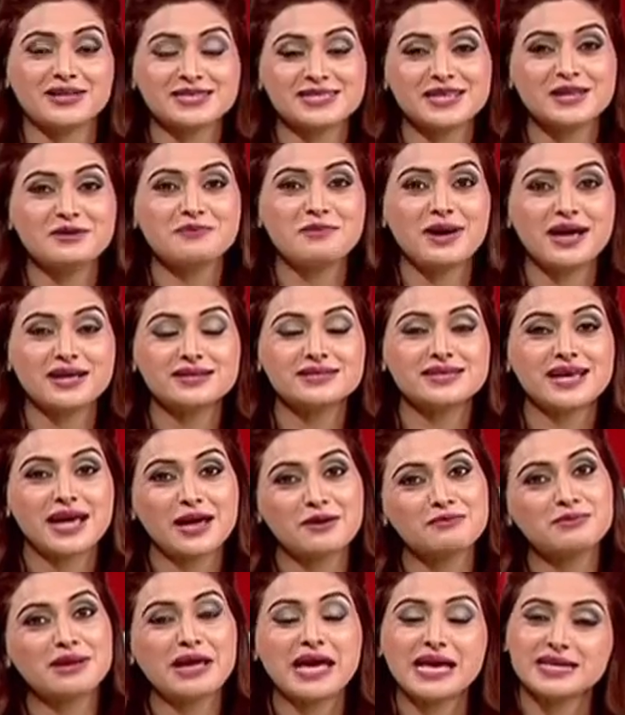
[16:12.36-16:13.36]
और सलमान
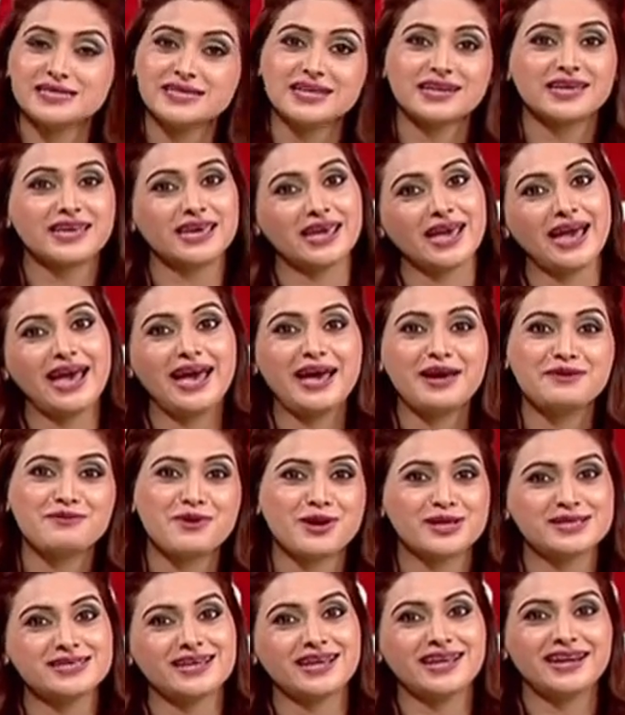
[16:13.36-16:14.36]
साहब ने ऐसा किया है
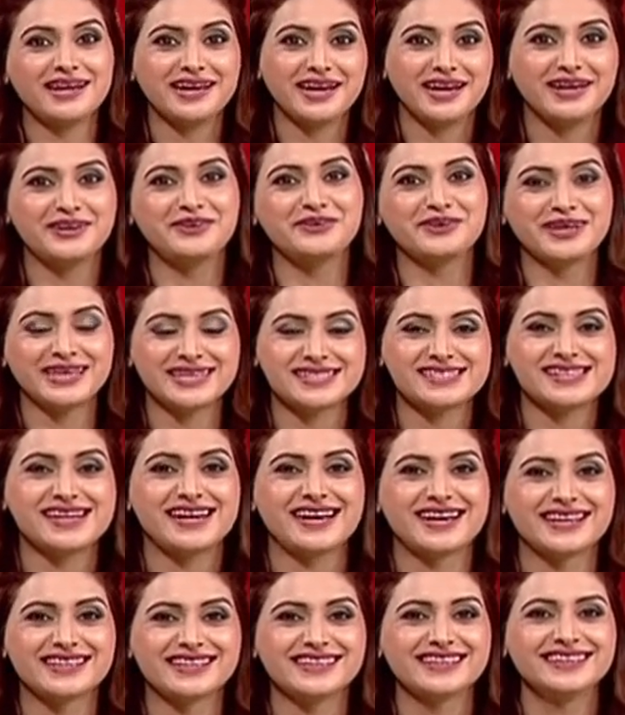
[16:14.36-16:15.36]
बहुत सारे गानों के
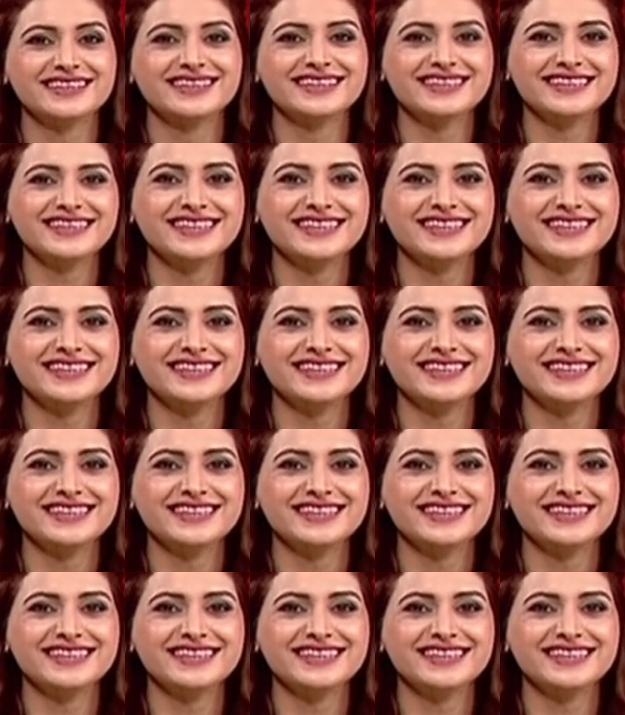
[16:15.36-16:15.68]
साथ आ, हाँ,